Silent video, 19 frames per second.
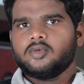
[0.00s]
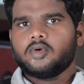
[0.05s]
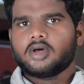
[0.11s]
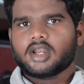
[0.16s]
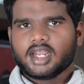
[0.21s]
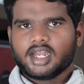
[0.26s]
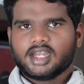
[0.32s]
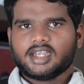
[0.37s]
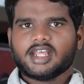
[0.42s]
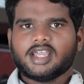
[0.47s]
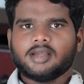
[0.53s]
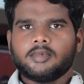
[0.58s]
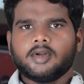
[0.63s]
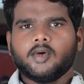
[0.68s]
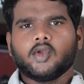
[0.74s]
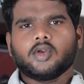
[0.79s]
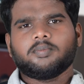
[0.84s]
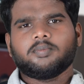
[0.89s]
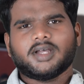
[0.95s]
ஒரே
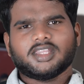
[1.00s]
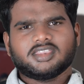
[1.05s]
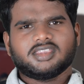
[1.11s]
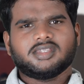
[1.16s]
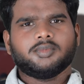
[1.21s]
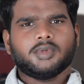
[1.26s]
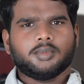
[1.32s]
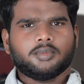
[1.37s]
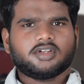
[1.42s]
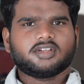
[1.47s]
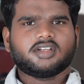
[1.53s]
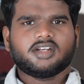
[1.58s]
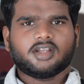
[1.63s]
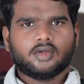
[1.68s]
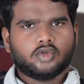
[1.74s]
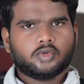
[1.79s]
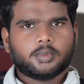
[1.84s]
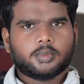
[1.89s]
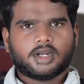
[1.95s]
டைமில் ஒரு பத்து மெம்பர்ஸ் கிட்ட
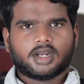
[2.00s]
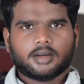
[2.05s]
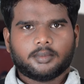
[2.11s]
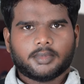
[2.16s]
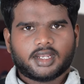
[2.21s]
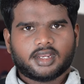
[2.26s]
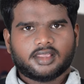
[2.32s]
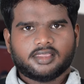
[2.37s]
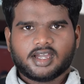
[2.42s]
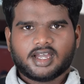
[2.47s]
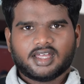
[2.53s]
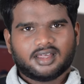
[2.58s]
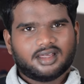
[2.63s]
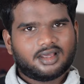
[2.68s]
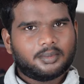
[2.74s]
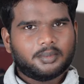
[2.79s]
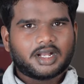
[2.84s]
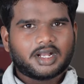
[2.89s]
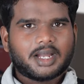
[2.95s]
யூஸ் பண்ணுற மாதிரி தான்
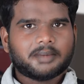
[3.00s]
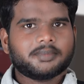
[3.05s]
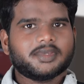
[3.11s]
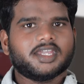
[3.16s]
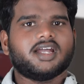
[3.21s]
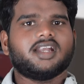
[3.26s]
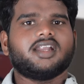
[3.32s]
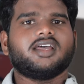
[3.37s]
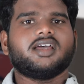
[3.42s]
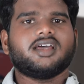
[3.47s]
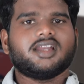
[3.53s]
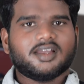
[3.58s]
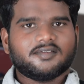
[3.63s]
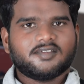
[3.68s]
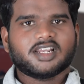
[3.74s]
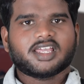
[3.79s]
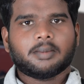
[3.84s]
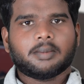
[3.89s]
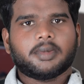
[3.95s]
ரொம்ப கம்மி கம்மியான
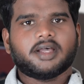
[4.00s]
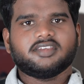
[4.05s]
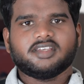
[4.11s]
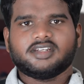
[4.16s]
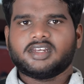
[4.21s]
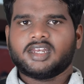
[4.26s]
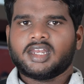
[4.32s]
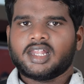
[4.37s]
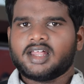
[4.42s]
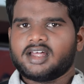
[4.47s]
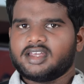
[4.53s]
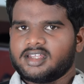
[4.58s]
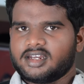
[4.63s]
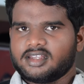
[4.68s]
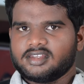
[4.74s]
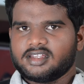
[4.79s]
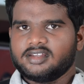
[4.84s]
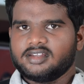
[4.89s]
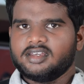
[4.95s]
லெவல் கெப்பாசிட்டியில் தான்
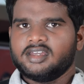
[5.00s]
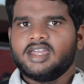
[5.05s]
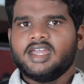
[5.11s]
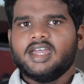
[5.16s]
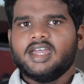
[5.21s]
இருந்தது